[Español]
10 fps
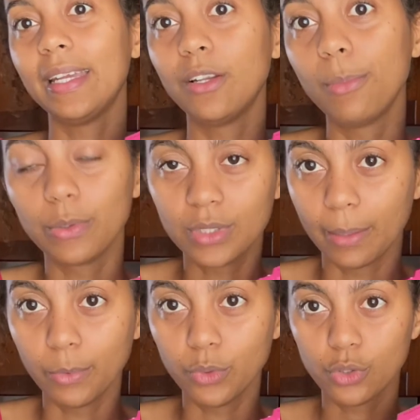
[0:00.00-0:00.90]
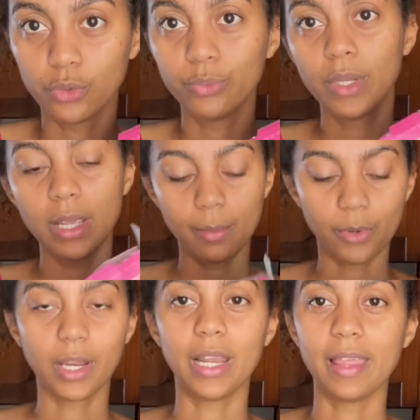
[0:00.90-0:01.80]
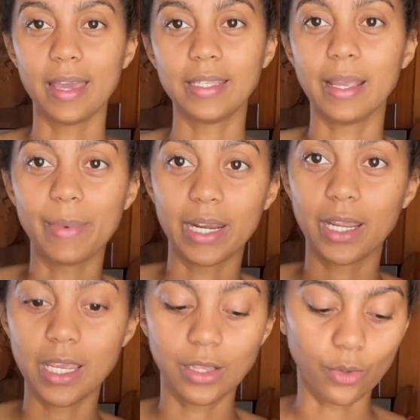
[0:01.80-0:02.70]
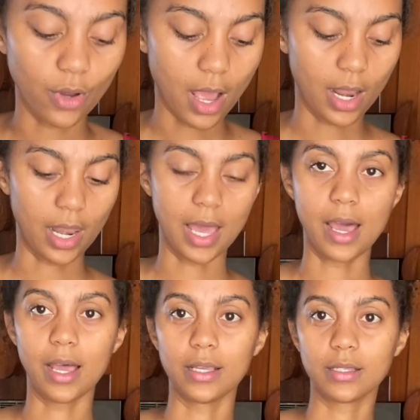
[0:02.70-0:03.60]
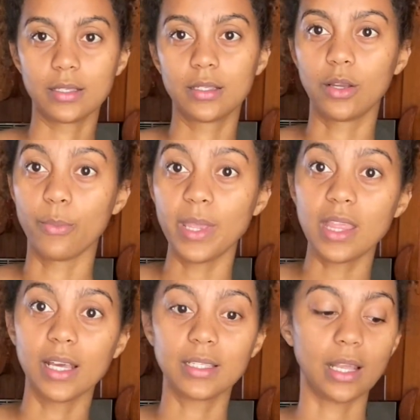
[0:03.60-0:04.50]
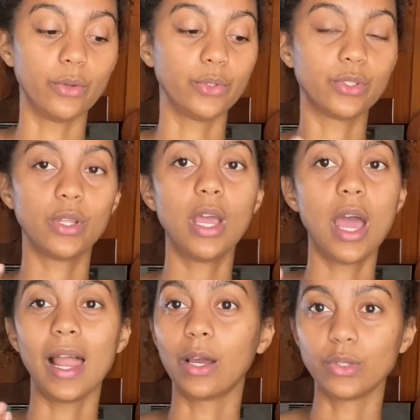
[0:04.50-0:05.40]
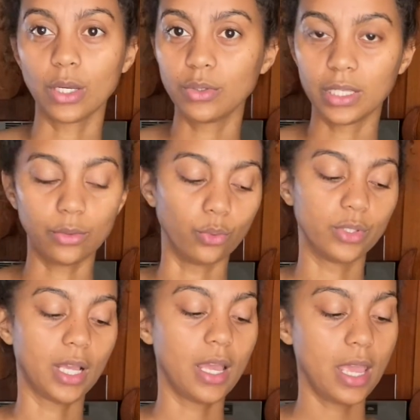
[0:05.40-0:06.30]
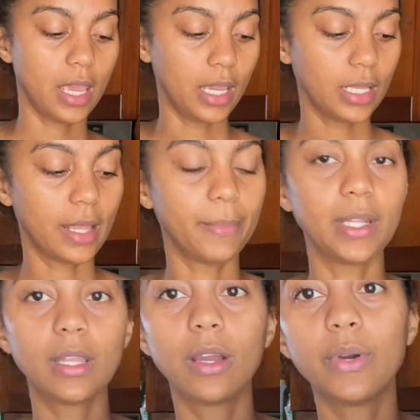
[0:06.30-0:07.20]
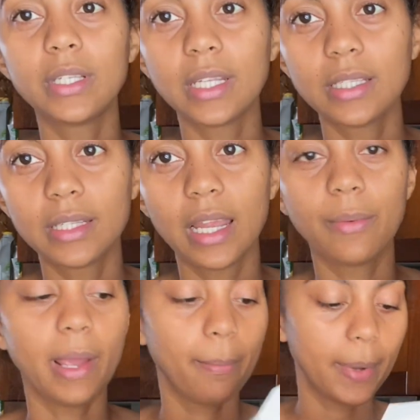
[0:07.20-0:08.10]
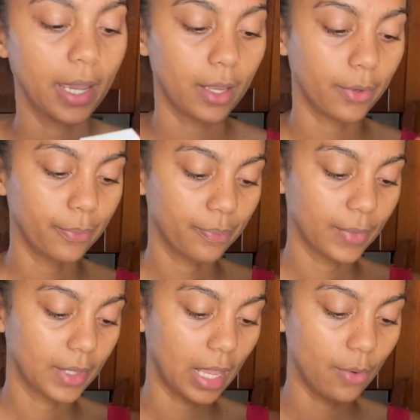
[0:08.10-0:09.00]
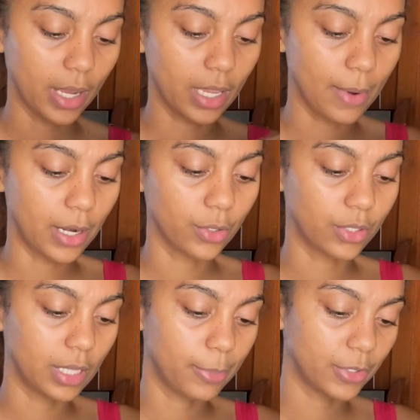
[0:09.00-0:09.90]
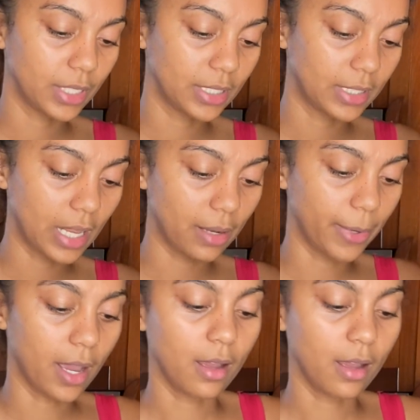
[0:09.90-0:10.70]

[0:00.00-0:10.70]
no me gusta mucho porque le da ese amarguito a las comidas, a, los, a las cosas que usted endulza. Y también tengo esta stevia pero tengo aquí varios tipos de stevia